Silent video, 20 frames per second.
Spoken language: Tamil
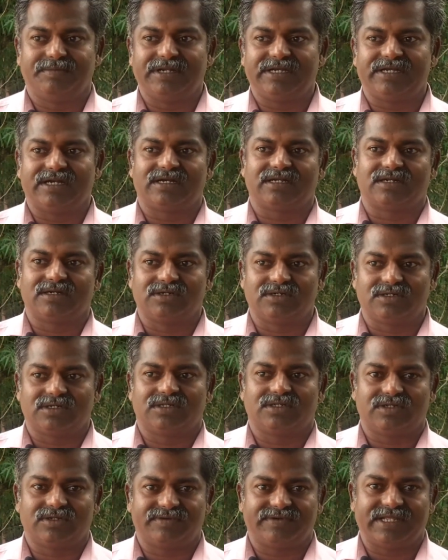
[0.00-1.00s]

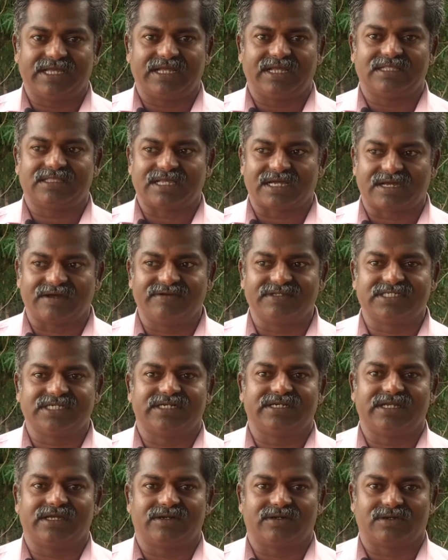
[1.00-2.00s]
மீட்டெடுக்கின்றத விட தக்க
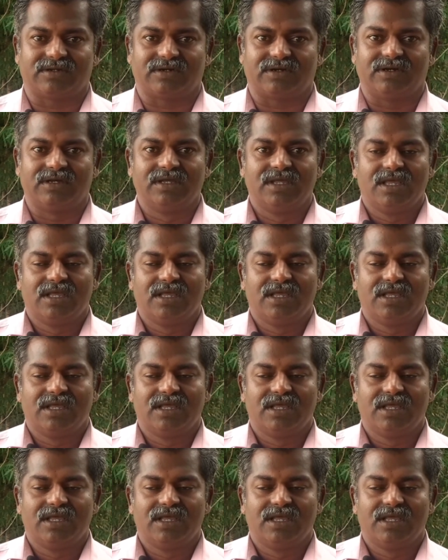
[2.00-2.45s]
வச்சுக்கிட்டே இருக்கிறோம்